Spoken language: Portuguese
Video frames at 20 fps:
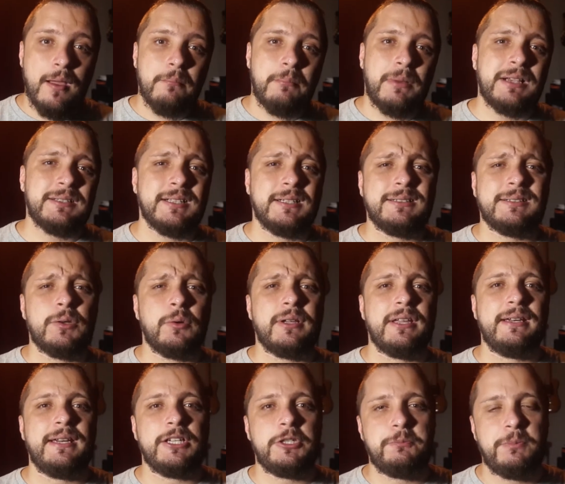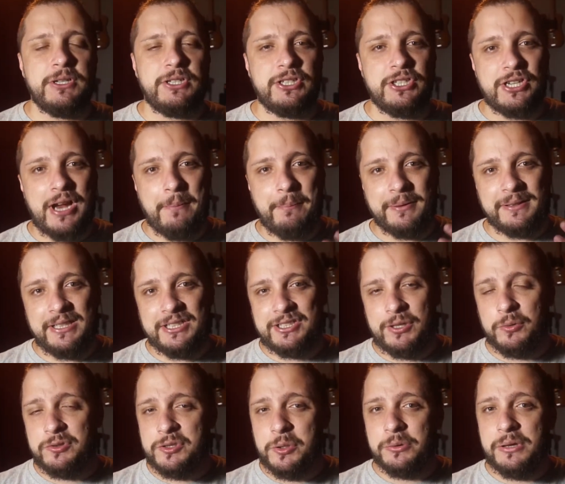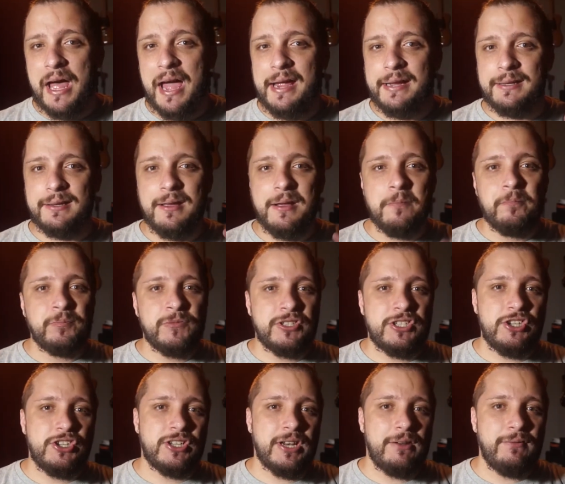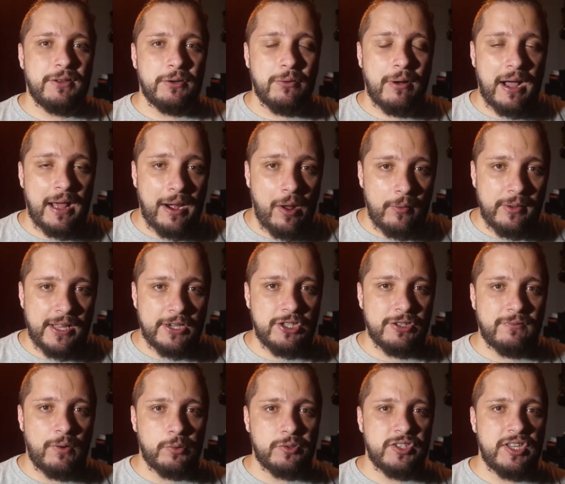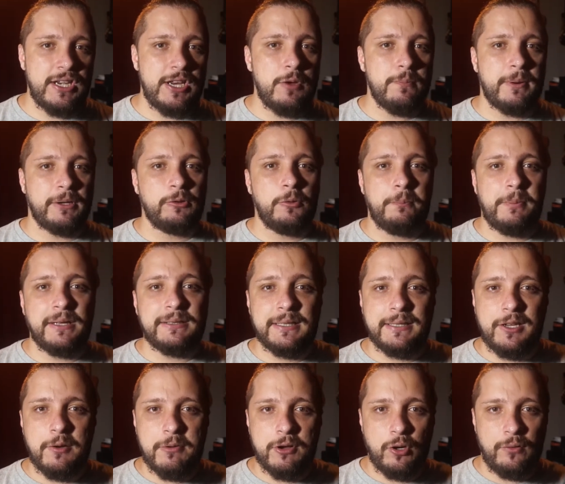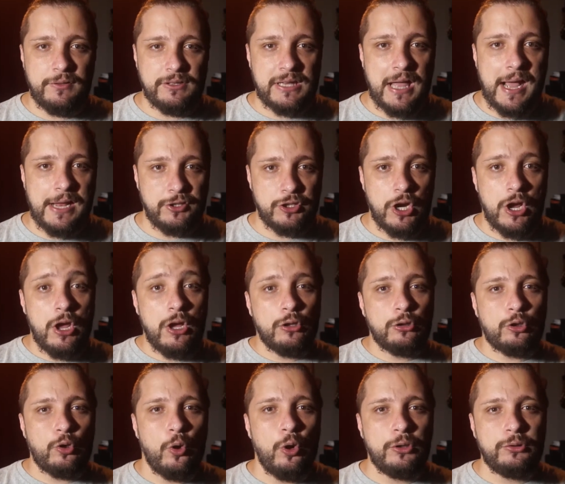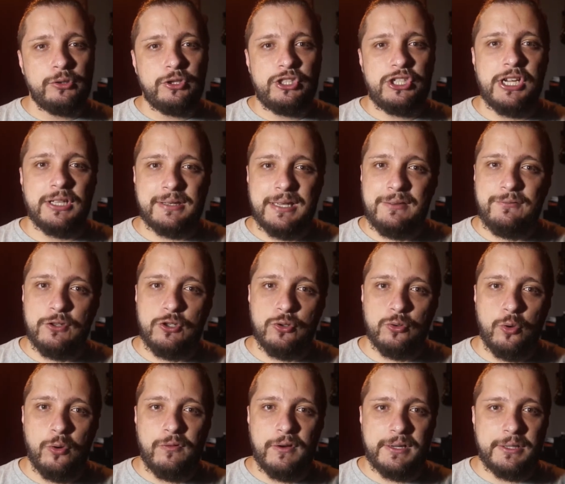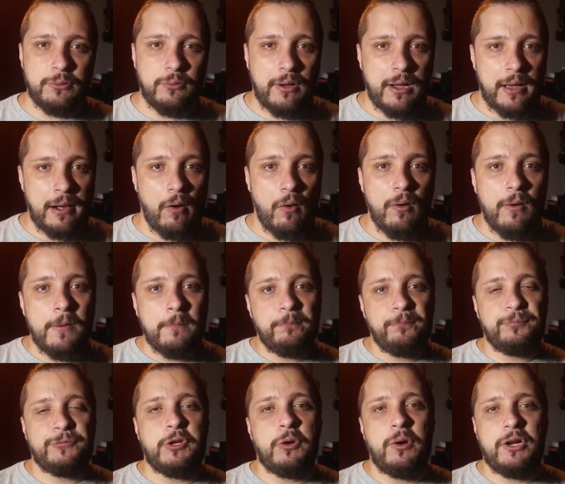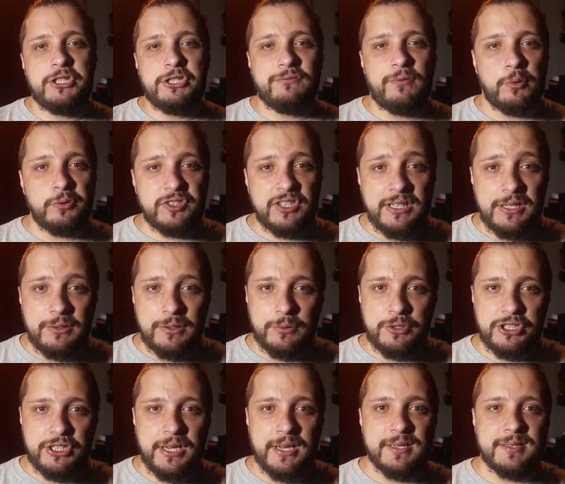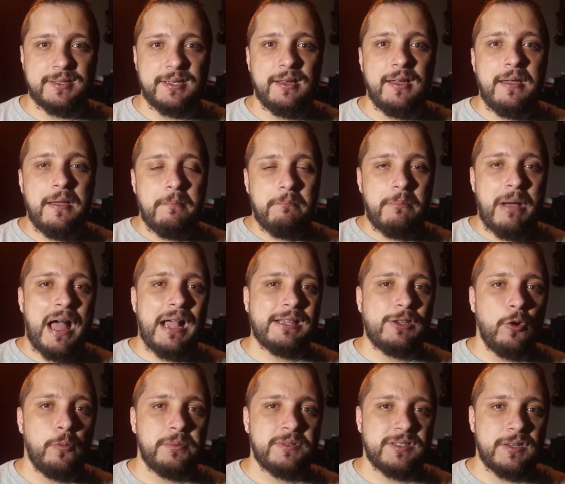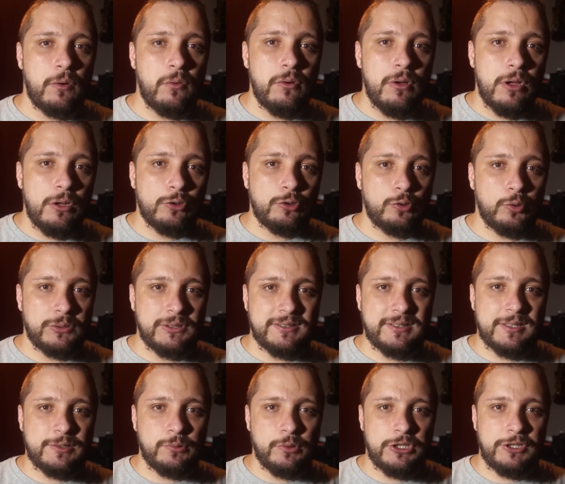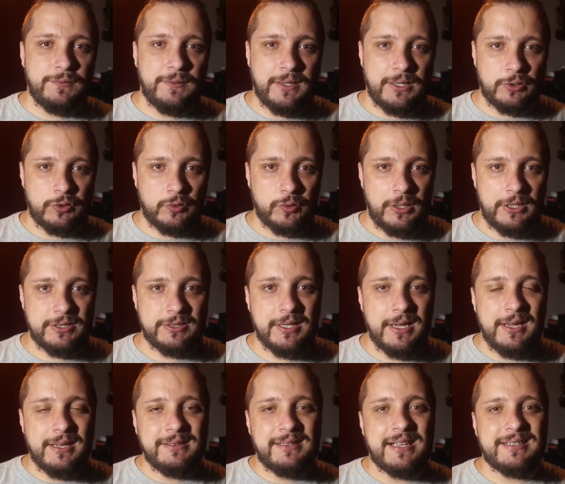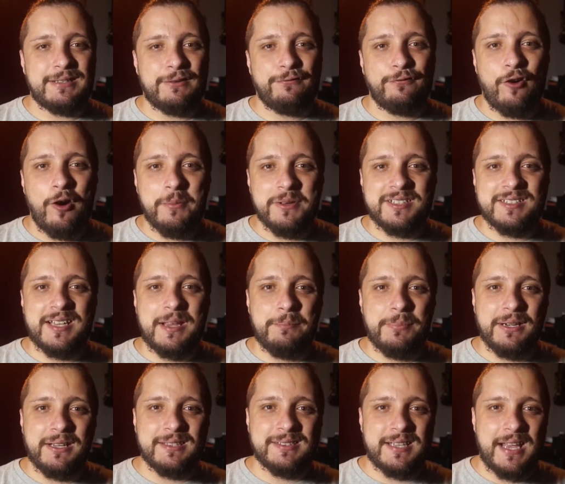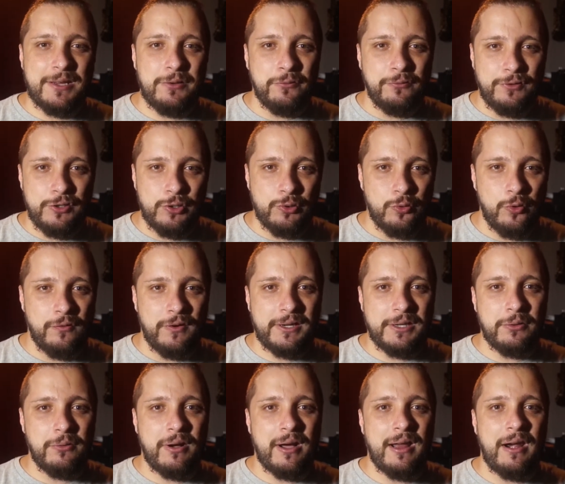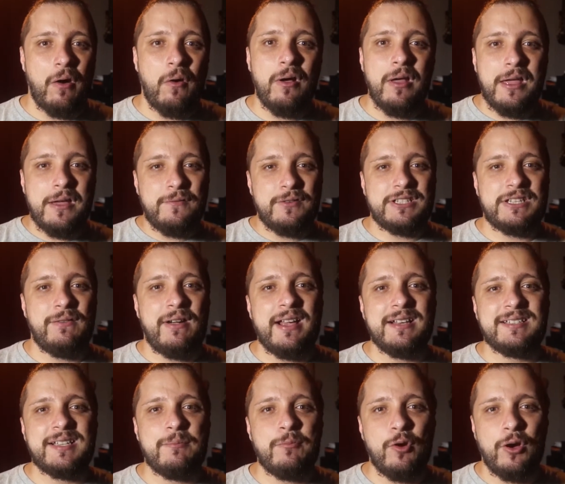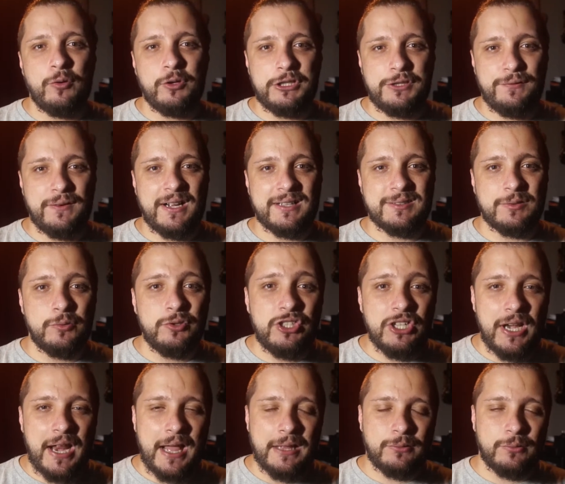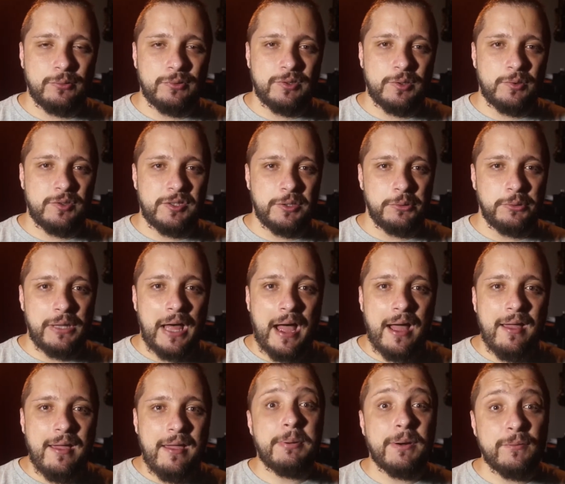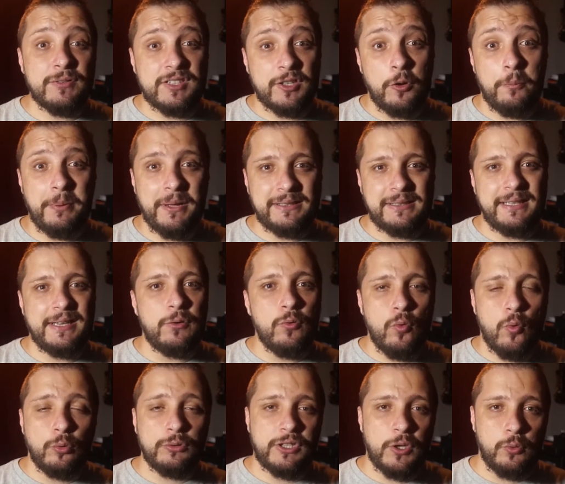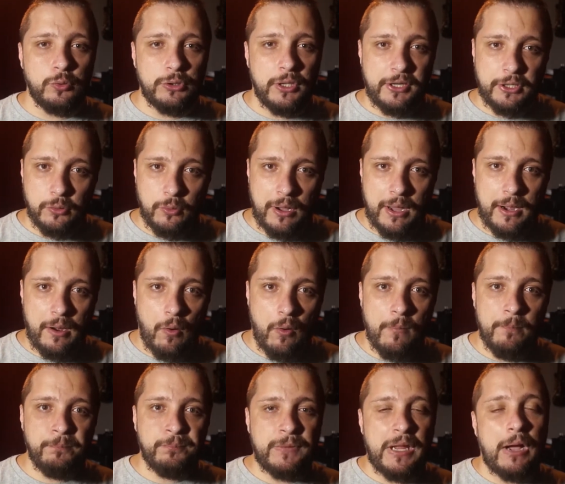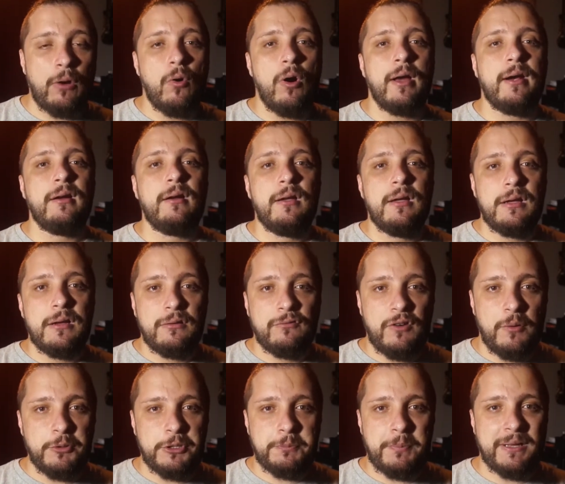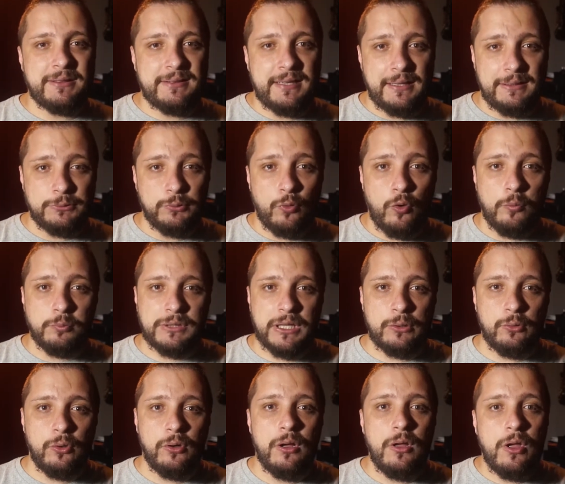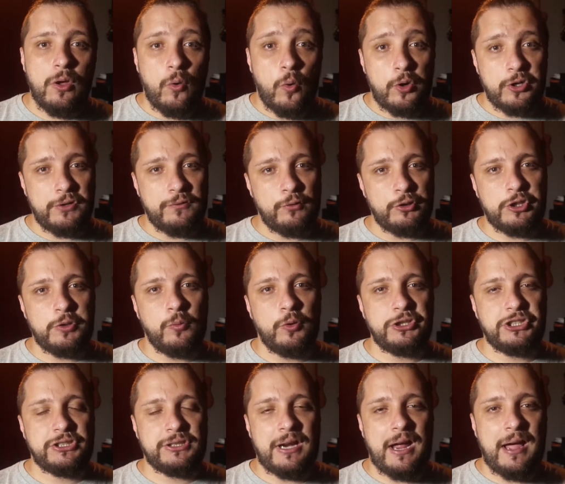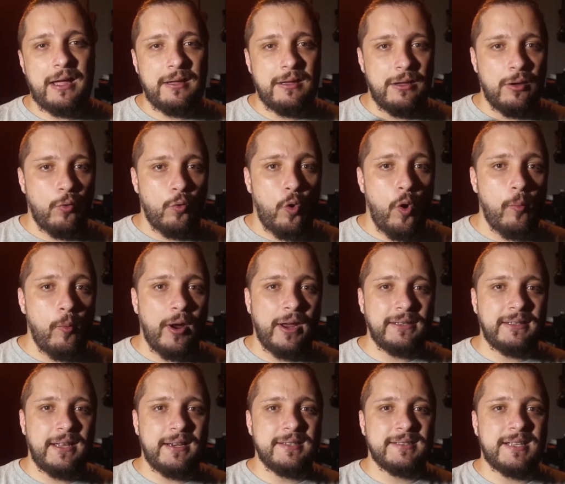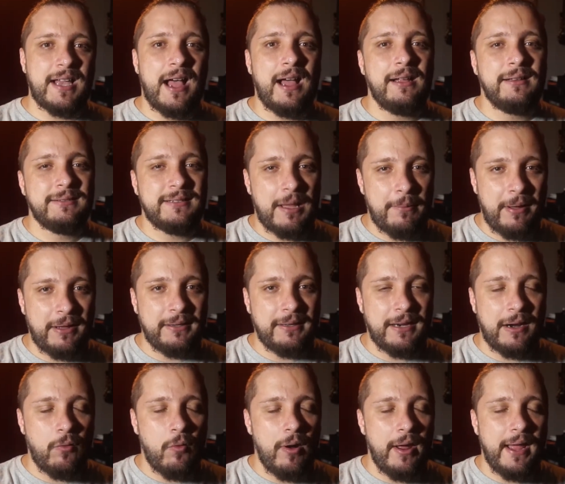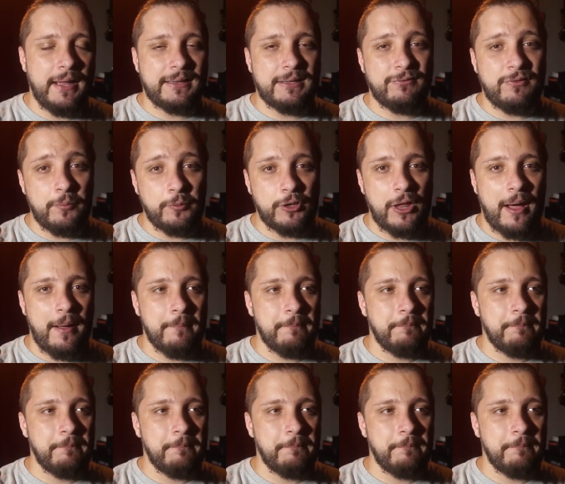Mas antes, eu queria te pedir já para deixar o seu like, se inscrever no canal e ativar o sininho para não perder nenhuma novidade. Todo dia tem vídeo novo aqui no canal. Então, ativar o sininho não esqueça. Marque a opção Todas as Notificações. Dessa forma, sempre que sair um vídeo novo aqui no canal, você vai receber uma notificação direto no seu celular para você não perder nenhum conteúdo aqui do canal. Agora, vamos para a tela do computador, onde eu vou te mostrar como renderizar da maneira correta. Vamos lá.